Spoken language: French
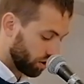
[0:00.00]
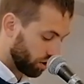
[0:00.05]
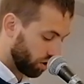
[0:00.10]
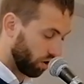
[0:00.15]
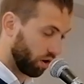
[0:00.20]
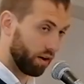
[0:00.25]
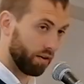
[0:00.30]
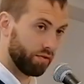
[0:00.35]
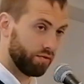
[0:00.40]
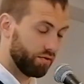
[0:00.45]

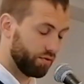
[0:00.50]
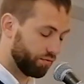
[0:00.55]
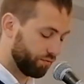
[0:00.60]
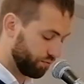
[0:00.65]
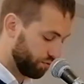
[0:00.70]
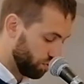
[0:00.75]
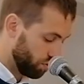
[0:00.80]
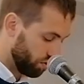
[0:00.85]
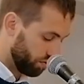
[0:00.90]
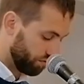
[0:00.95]
Quand la
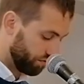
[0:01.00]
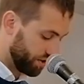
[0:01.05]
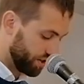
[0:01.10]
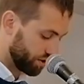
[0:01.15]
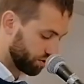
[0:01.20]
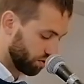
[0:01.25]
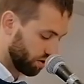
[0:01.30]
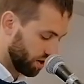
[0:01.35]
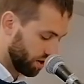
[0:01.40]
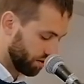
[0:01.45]
foule vit
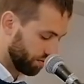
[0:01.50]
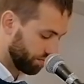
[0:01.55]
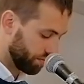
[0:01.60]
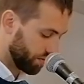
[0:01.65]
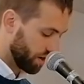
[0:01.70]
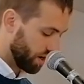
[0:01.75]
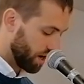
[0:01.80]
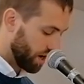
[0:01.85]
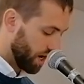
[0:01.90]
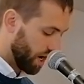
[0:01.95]
cela,
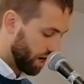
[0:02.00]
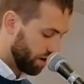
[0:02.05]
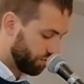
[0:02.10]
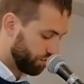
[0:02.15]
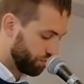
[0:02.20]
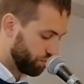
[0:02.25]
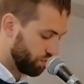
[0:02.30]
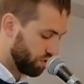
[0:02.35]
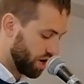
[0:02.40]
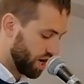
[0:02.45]
elle
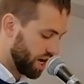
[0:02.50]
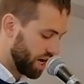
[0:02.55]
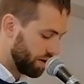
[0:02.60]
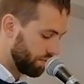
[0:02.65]
fut